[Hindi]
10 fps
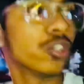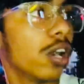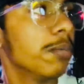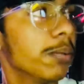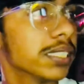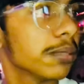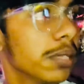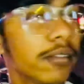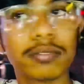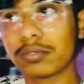तो अभी बस
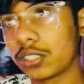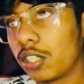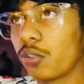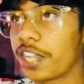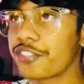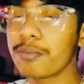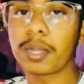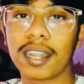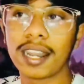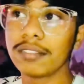अपने जो लोकेशन पे
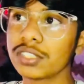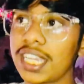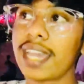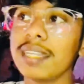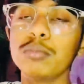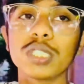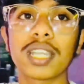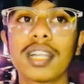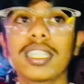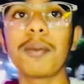खड़ा हूँ जैन ने मुझे
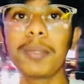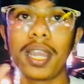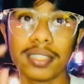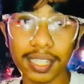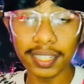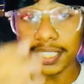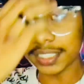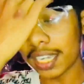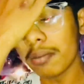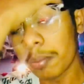कहा था आपने अंदर नहीं
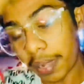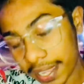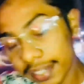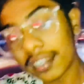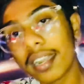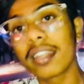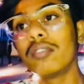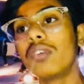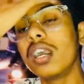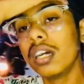जाना मैं बाहर ही खड़ा
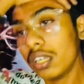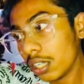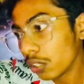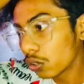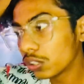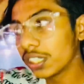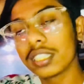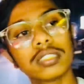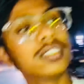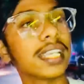रहूँगा तो
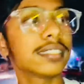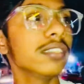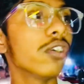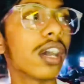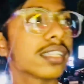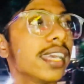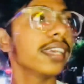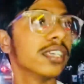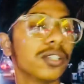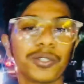जस्ट जैसे ही वो आता
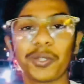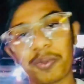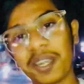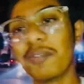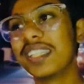है तो फिर हम